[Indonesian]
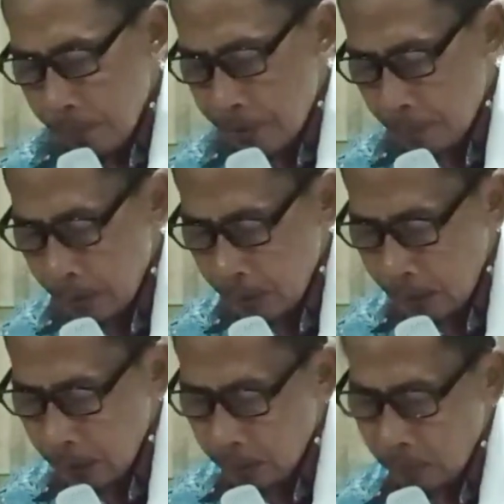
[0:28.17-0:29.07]

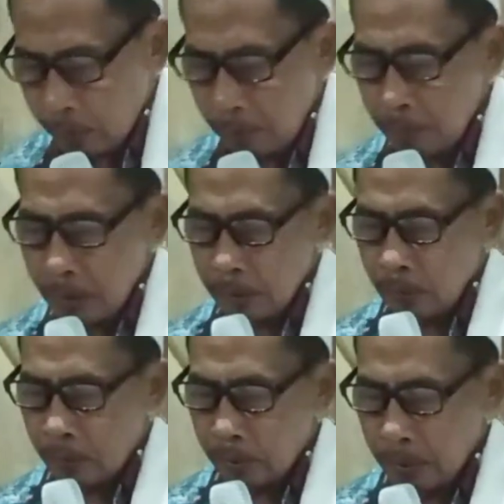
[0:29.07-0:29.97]

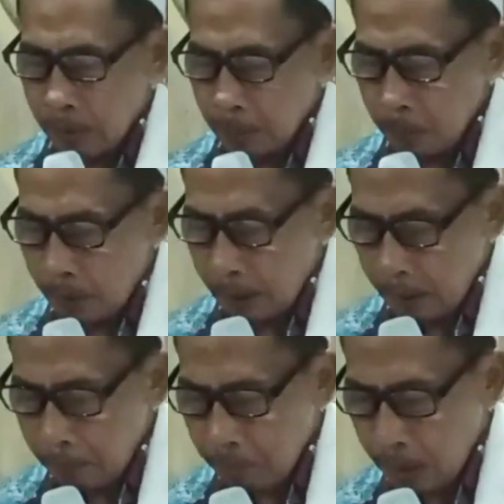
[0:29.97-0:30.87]
Bismillahirrahmanirrahim.
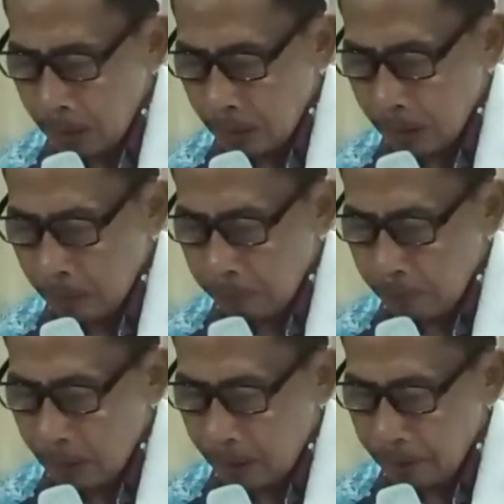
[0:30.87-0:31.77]
Wa amma
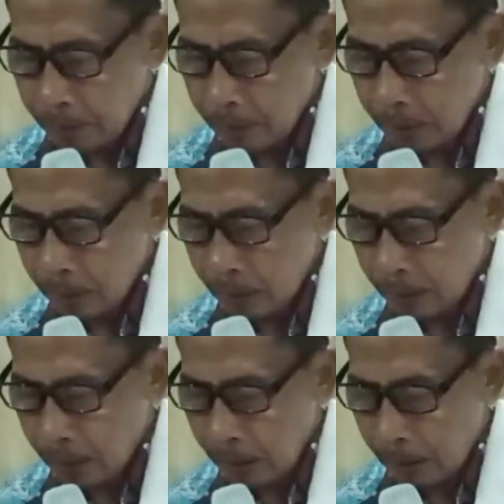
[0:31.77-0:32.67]
fil
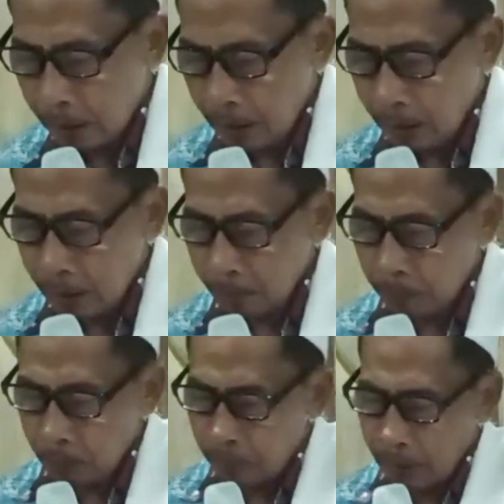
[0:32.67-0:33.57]
airdi. Lan ana
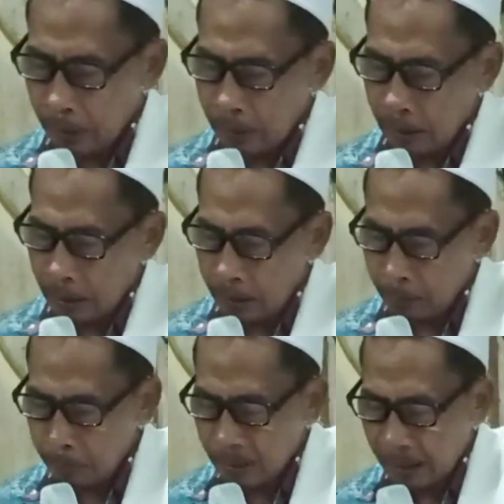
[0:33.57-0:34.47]
pun ing
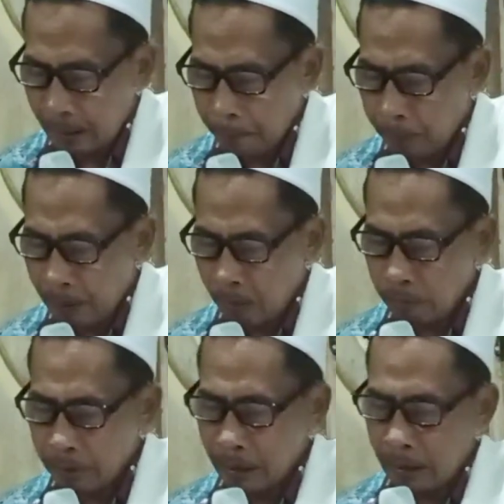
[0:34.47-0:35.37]
dalam
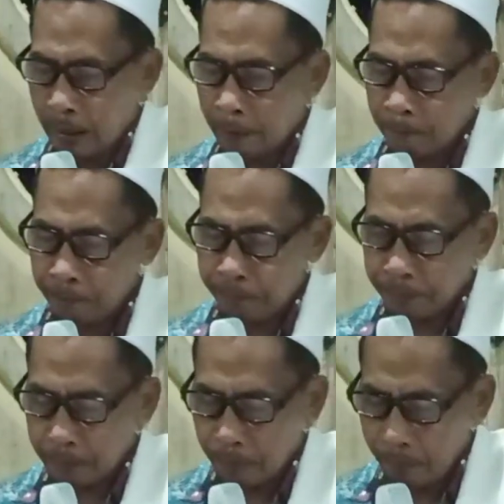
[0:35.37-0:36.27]
kaprawiran
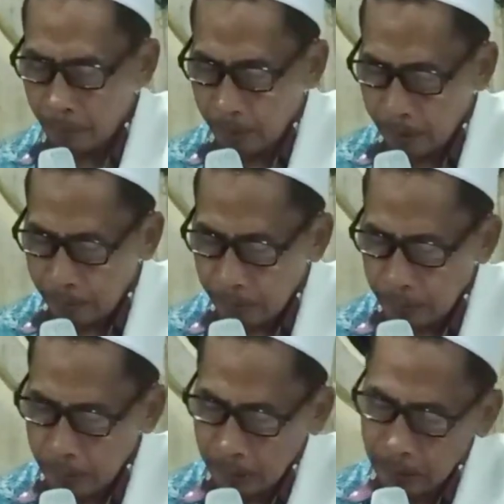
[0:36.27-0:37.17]

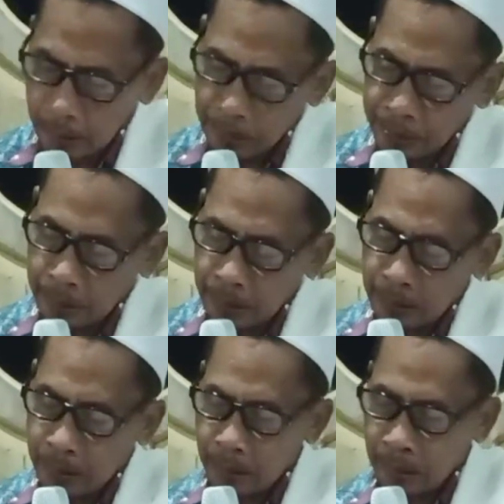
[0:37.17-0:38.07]
niki
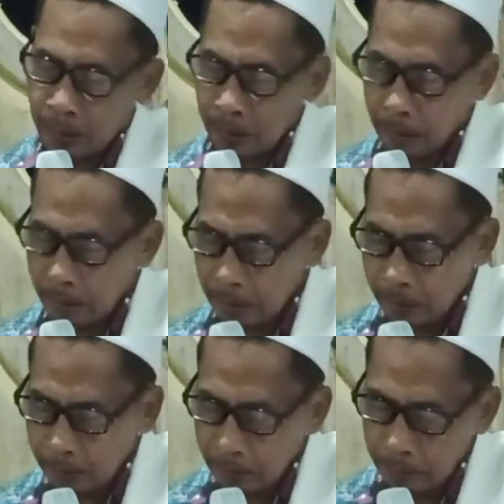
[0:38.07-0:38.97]
tasik nerangaken